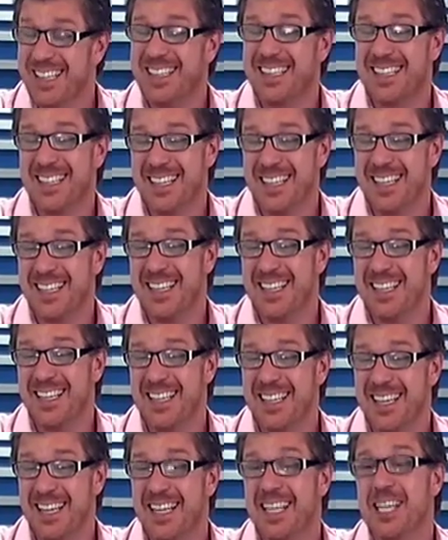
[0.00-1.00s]

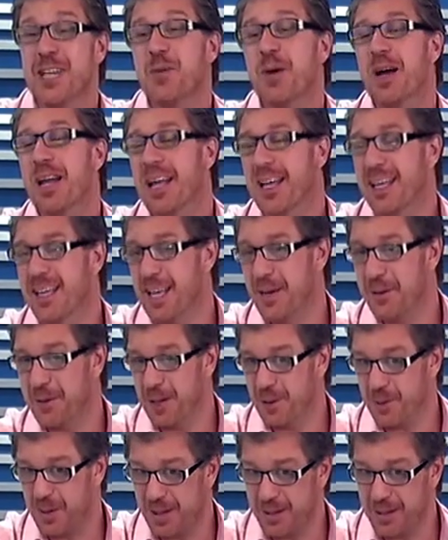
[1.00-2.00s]
este, eh, igual hay que
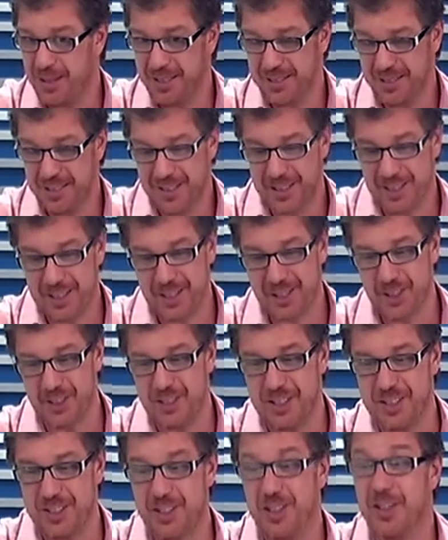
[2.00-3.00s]
evaluar una serie de
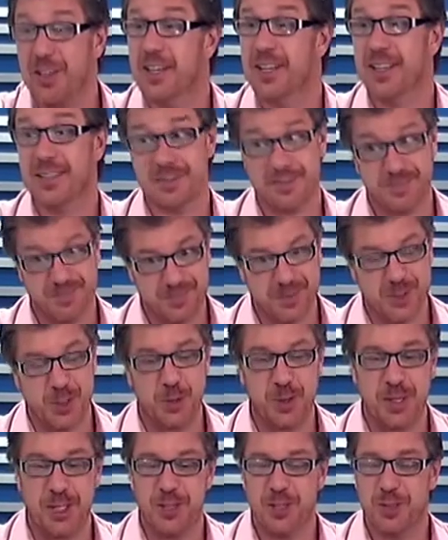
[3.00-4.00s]
condiciones,
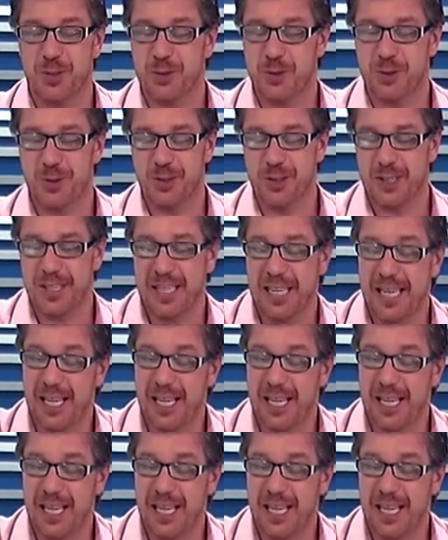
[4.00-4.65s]
sobre todo